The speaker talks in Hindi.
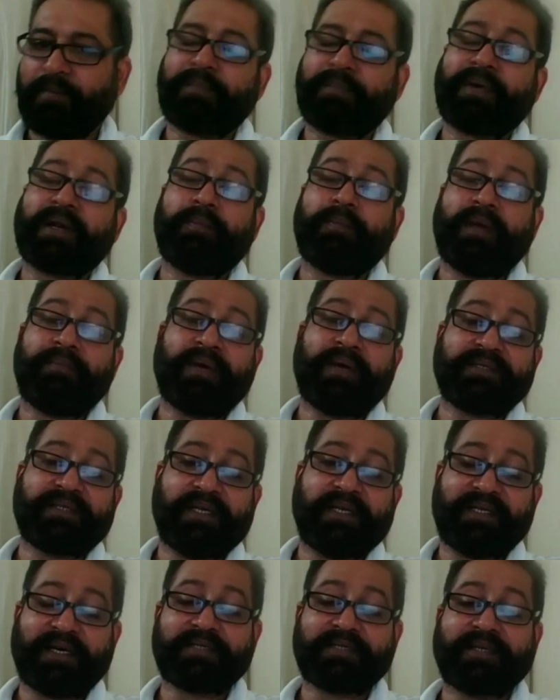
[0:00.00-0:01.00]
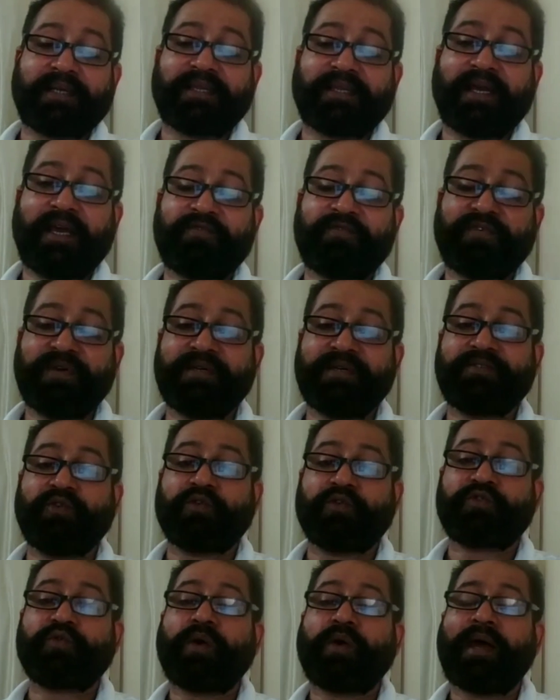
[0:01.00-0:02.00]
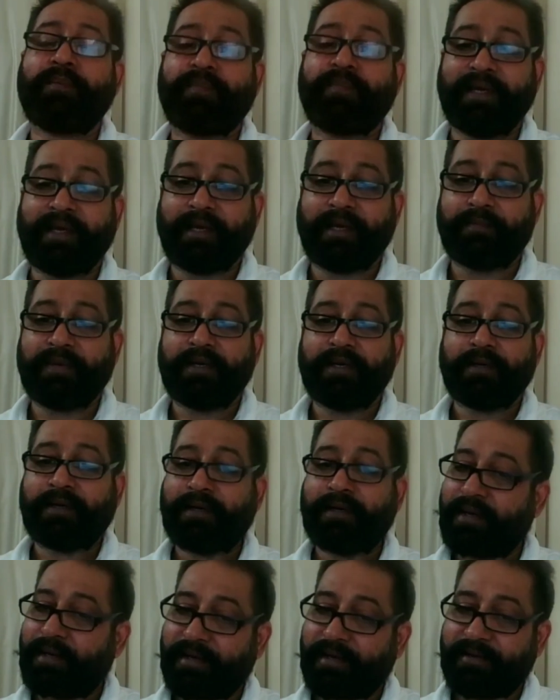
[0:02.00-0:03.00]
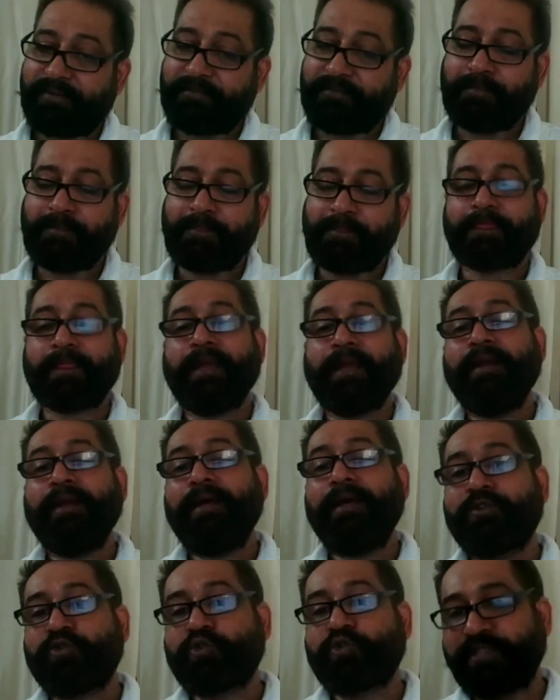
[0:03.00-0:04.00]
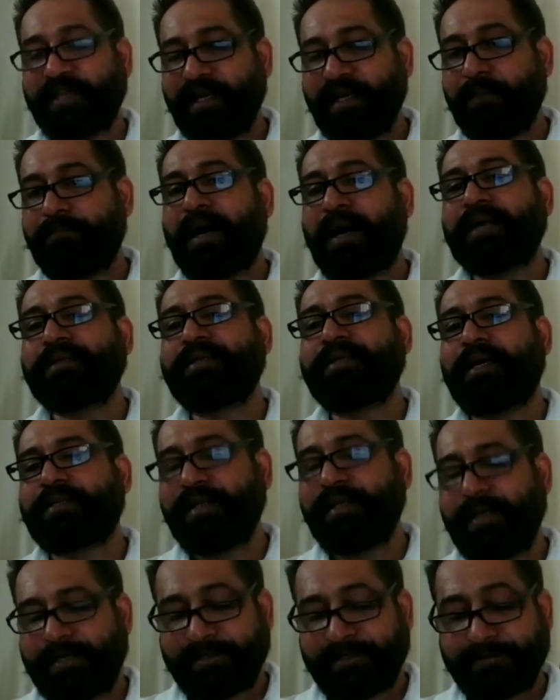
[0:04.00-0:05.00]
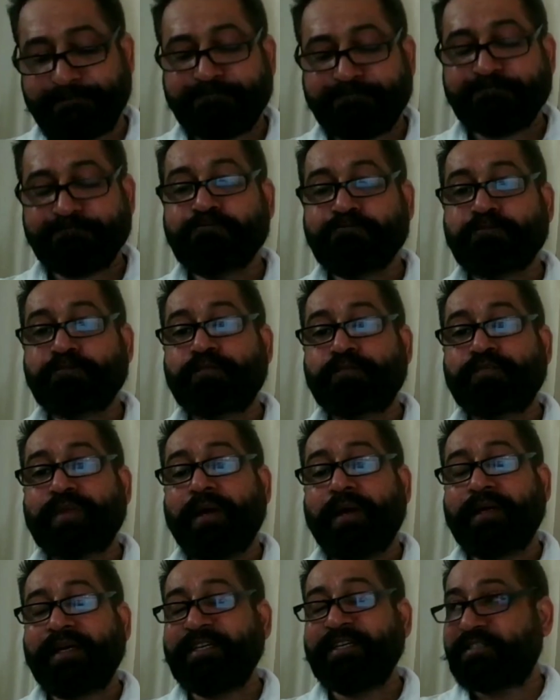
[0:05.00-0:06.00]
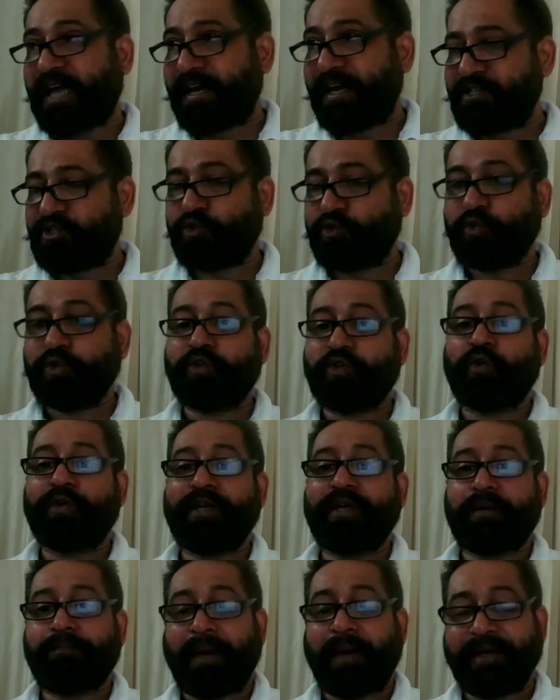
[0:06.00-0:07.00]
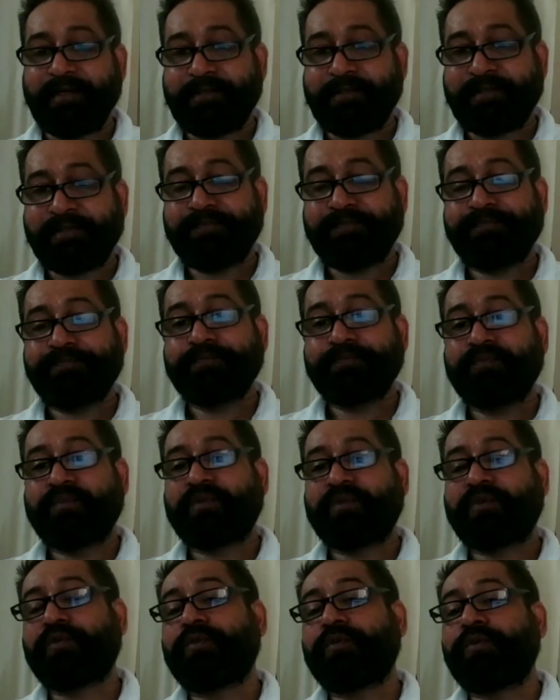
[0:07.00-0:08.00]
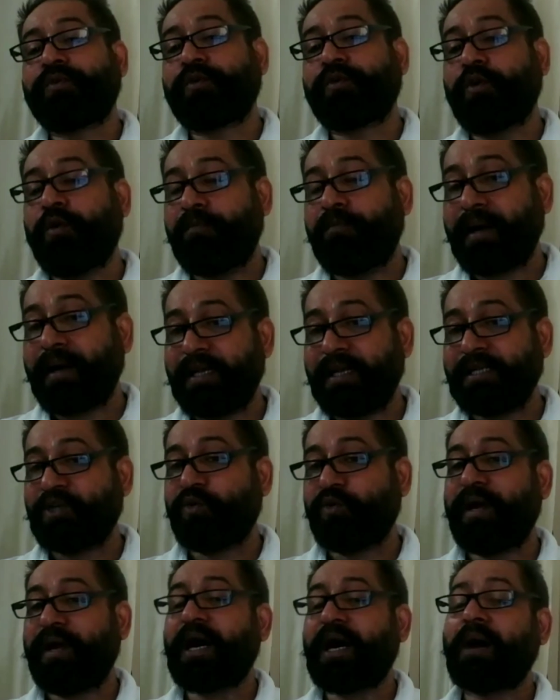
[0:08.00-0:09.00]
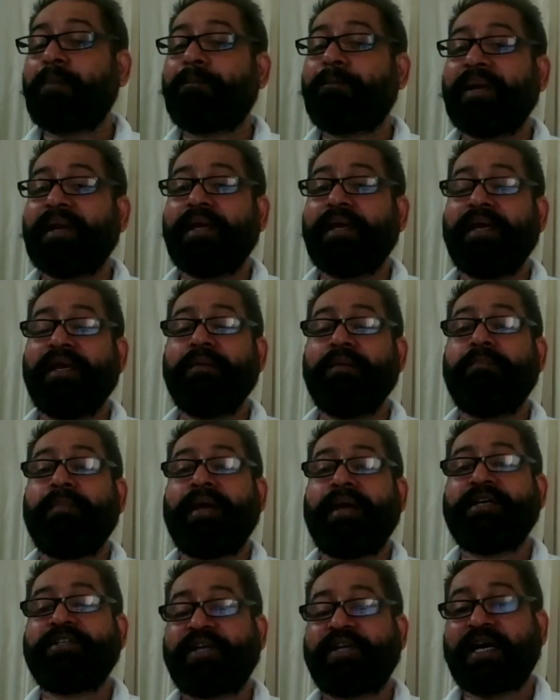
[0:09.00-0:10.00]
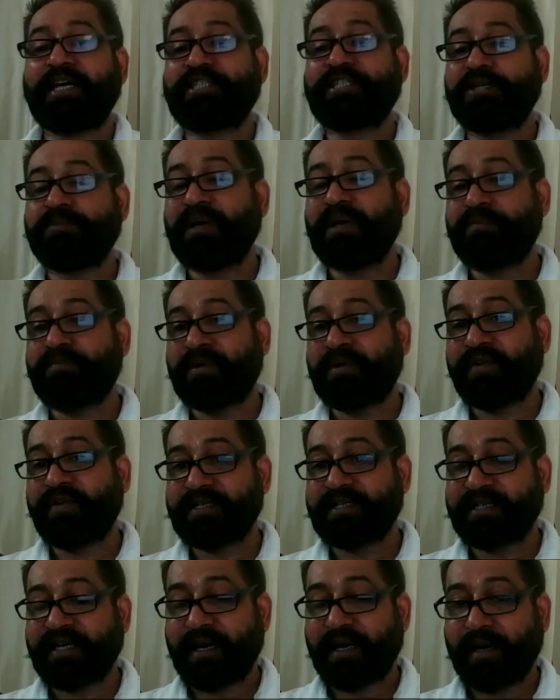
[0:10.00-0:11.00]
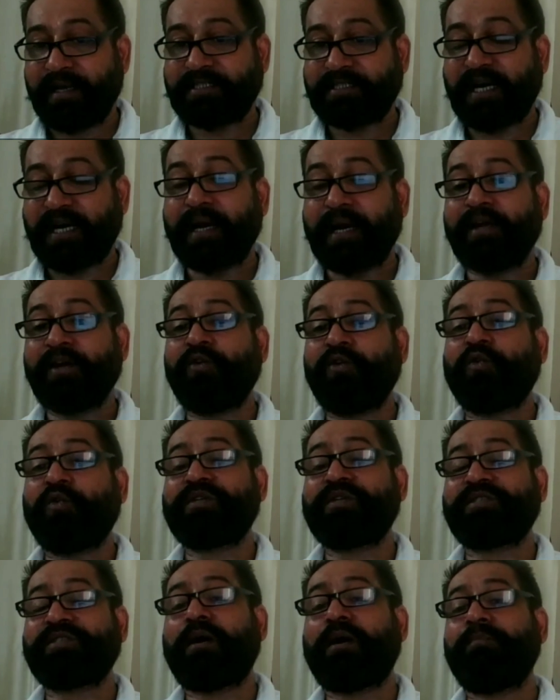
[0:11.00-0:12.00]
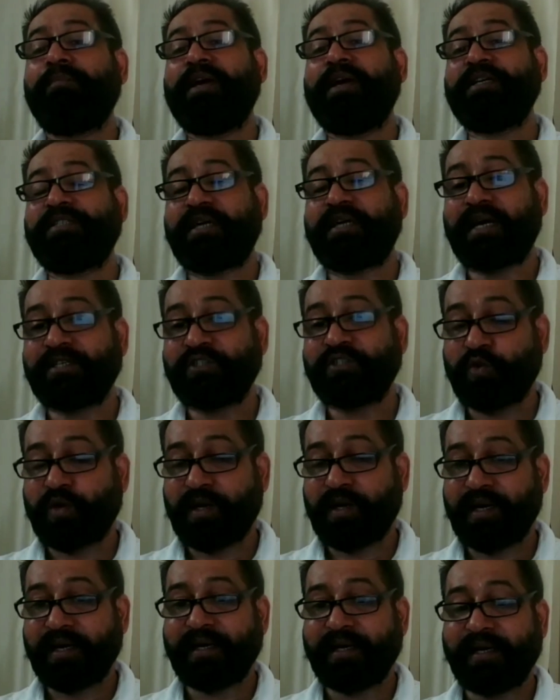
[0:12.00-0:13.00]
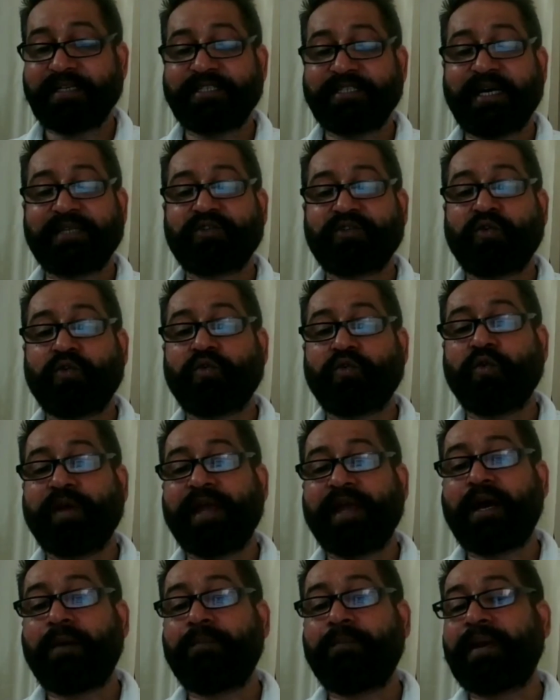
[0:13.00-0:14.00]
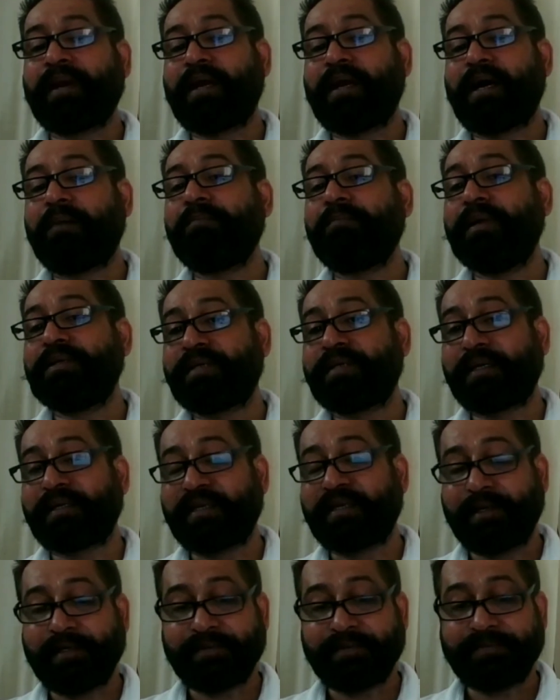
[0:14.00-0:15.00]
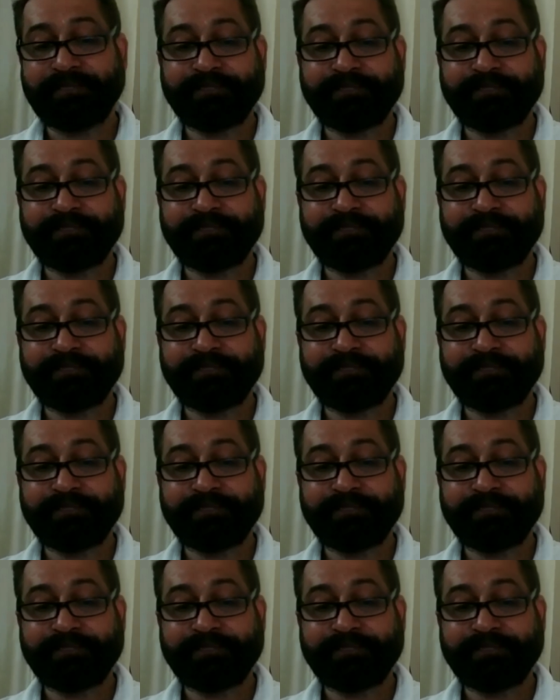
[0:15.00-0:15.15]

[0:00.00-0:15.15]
नंबर पर हमें मैसेज कर सकते हैं फीस दोस्तों एप्लीकेबल रहेगी तो चलिए बात करते हैं कि सताइस जून 2022 को मंगल जो है अपनी ही मेष राशि में प्रवेश करने जा रहे हैं और इसका मेष राशि और लगन के जातकों को क्या परिणाम मिल सकता है